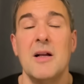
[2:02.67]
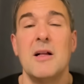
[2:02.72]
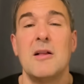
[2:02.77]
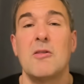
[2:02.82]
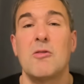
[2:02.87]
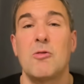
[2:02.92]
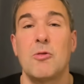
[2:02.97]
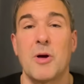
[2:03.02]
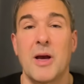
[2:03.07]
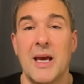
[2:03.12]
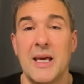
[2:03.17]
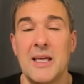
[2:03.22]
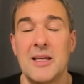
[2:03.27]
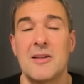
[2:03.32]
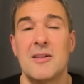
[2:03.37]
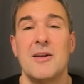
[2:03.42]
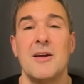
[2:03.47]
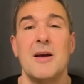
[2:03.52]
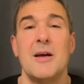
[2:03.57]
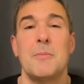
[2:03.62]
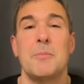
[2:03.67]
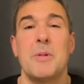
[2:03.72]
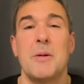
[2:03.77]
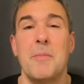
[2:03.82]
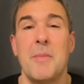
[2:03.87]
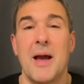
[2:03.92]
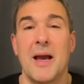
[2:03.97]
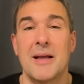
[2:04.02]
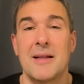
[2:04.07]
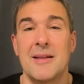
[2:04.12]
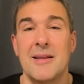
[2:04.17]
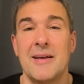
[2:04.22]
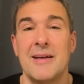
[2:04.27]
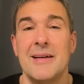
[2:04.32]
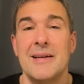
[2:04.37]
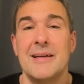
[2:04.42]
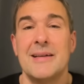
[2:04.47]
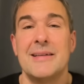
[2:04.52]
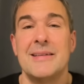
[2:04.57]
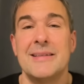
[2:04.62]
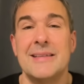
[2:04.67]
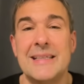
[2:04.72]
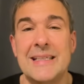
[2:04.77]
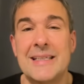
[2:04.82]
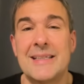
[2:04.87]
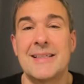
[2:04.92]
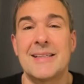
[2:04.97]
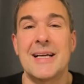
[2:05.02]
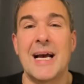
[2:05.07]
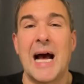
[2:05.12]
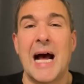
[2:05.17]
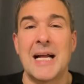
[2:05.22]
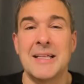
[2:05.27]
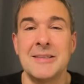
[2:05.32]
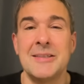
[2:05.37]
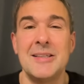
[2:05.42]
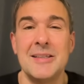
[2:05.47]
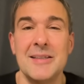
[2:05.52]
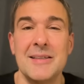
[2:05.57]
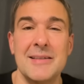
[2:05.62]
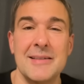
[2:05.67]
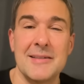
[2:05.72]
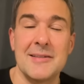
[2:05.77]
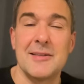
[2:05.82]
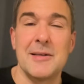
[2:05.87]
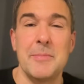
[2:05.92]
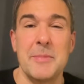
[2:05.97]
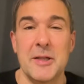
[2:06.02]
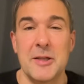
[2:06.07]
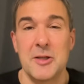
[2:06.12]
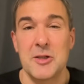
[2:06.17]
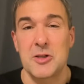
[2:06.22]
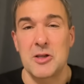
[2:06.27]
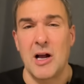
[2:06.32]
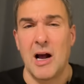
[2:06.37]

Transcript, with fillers: zu Recht bemerkte, nicht antisemitisch.